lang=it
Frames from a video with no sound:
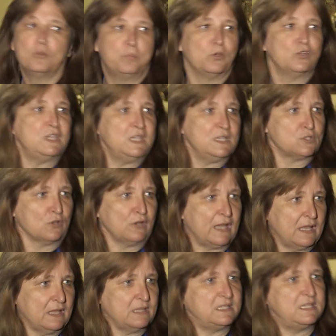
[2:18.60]
gruppo di
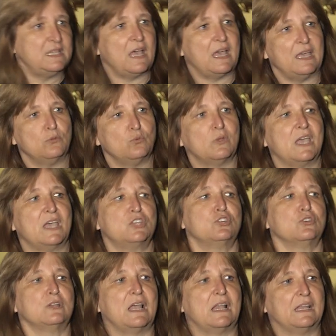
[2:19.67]
isole, sia
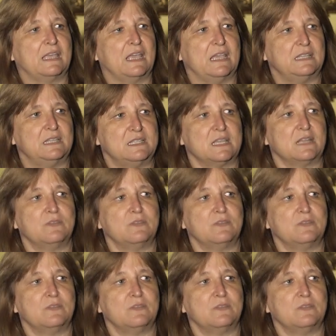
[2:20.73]
educational che di